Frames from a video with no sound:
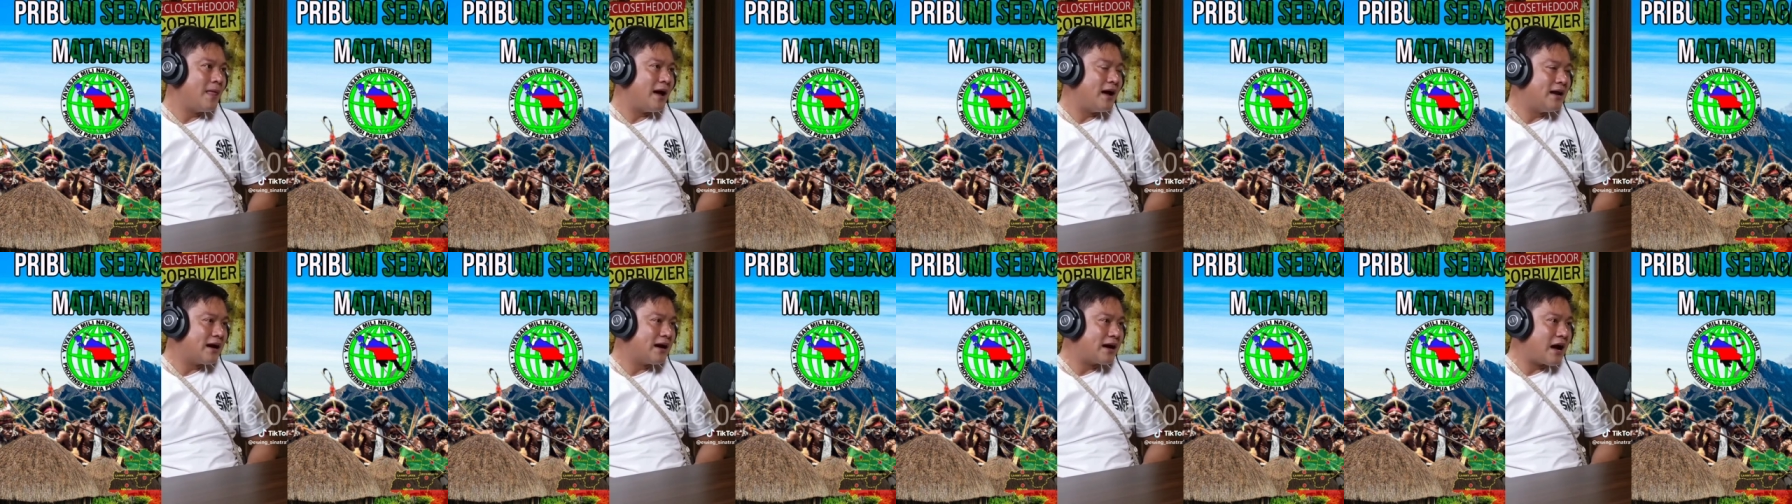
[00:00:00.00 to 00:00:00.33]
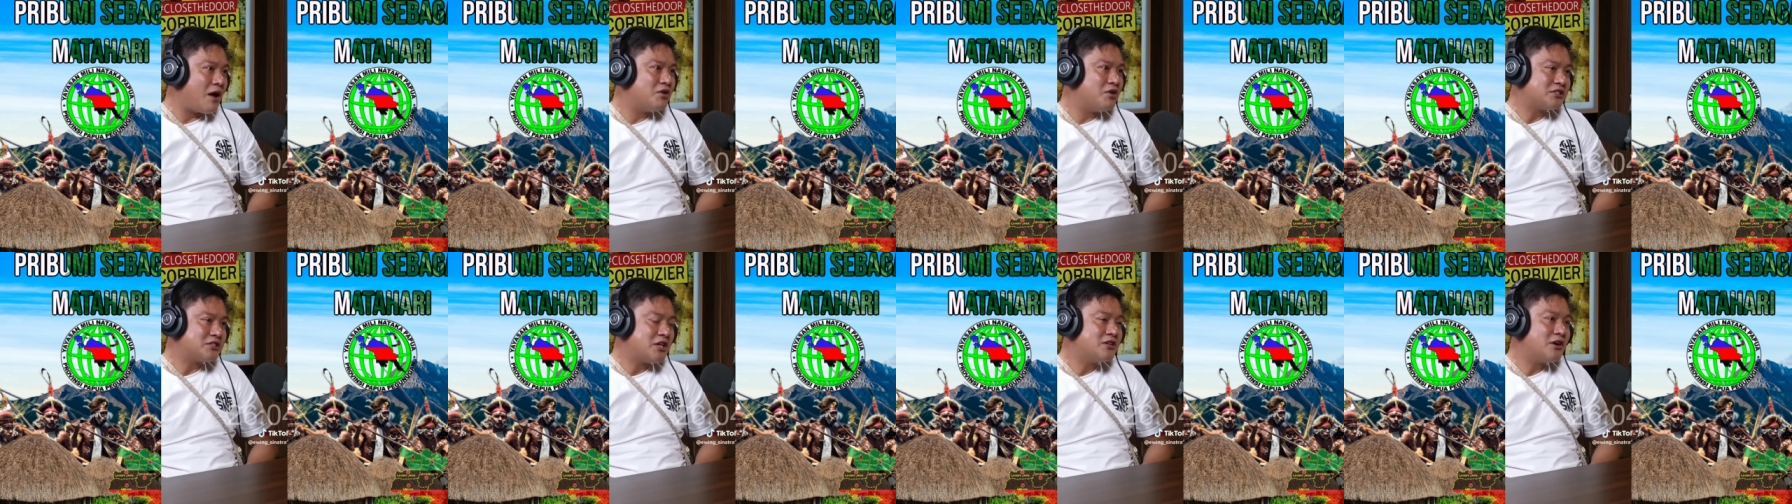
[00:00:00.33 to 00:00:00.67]
ada
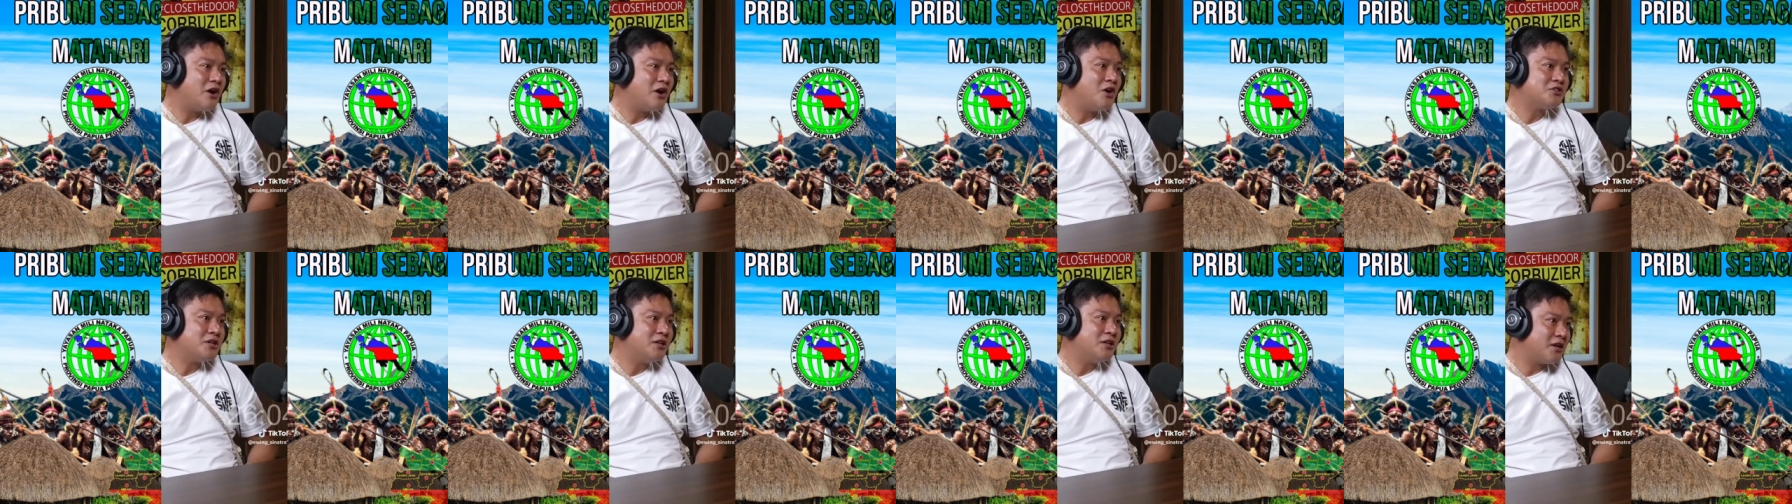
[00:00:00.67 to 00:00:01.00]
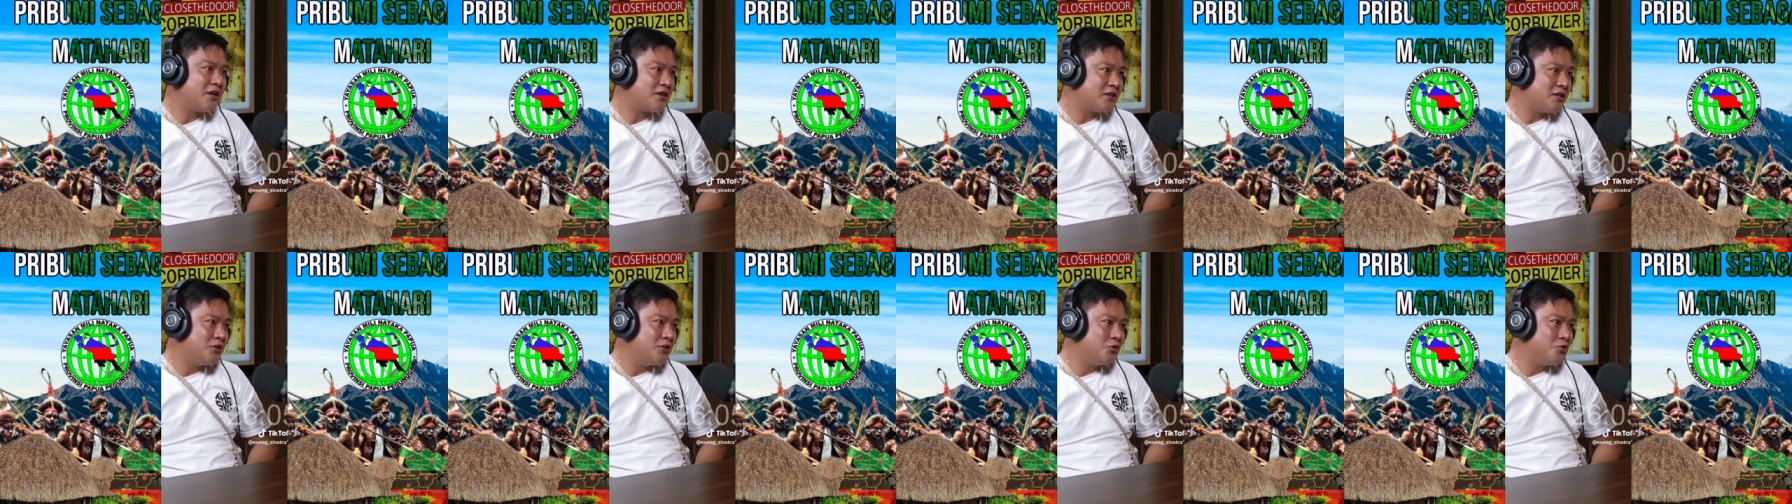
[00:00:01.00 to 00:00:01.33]
kawasan-kawasan
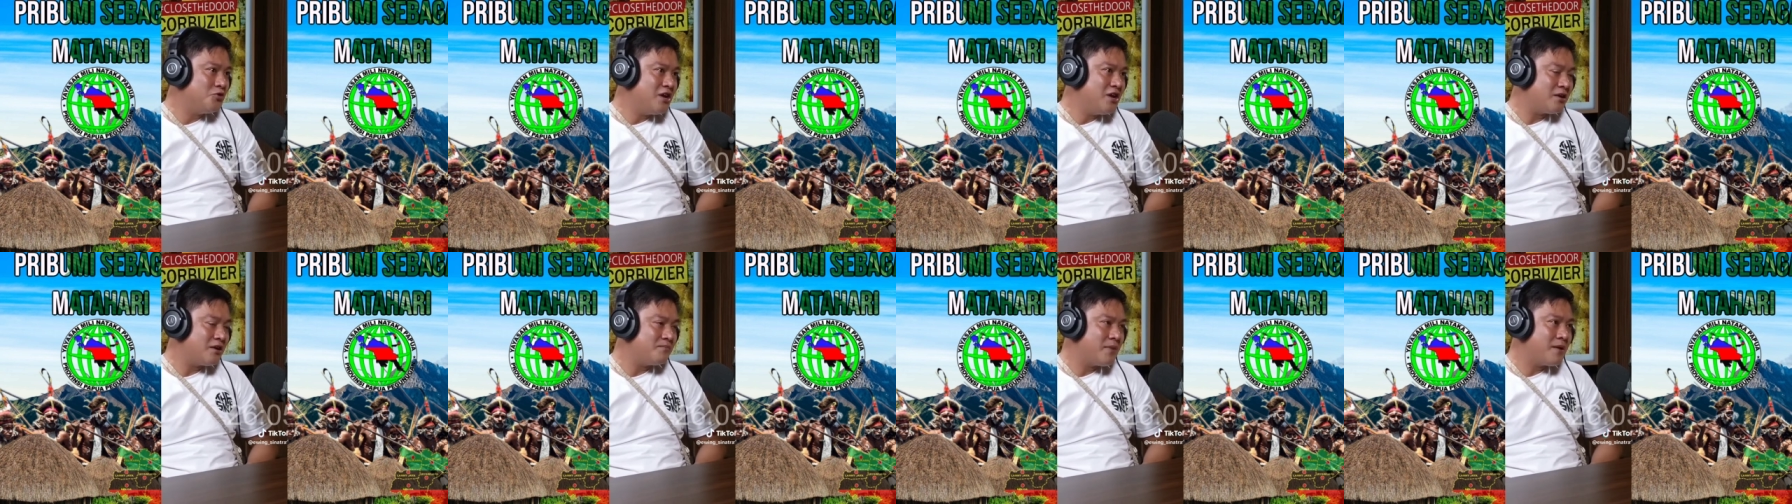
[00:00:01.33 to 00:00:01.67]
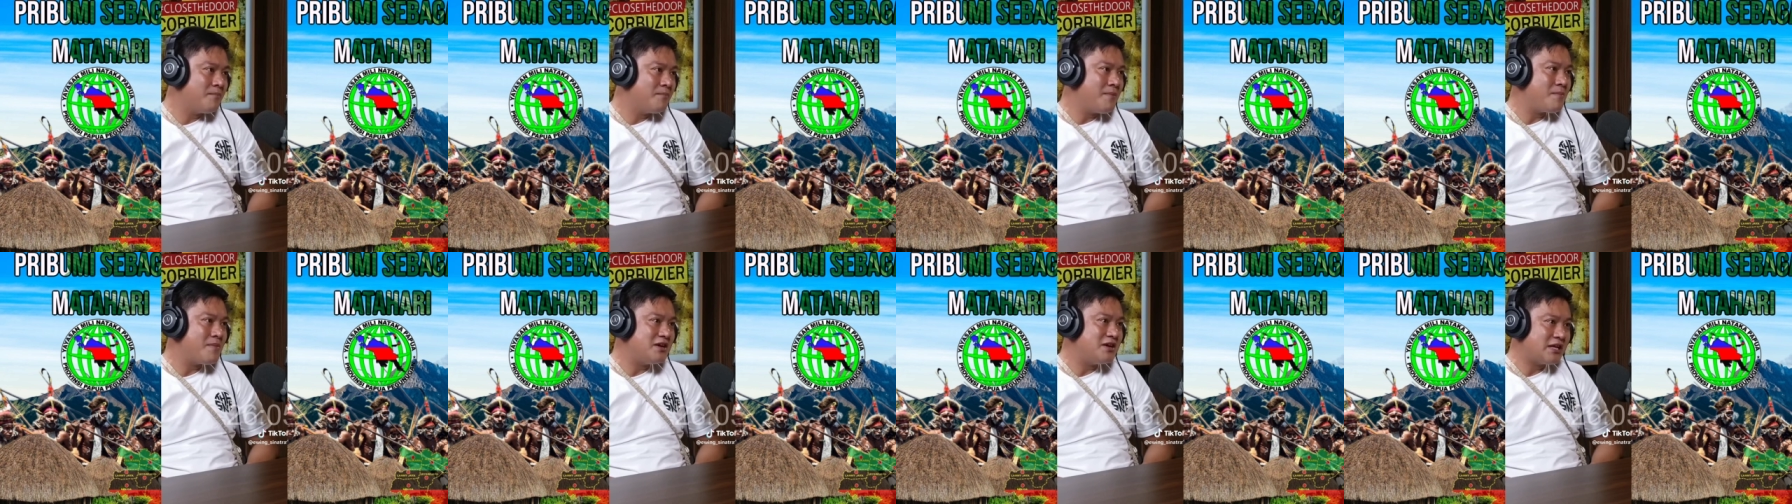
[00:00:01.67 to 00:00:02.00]
tertentu yang memang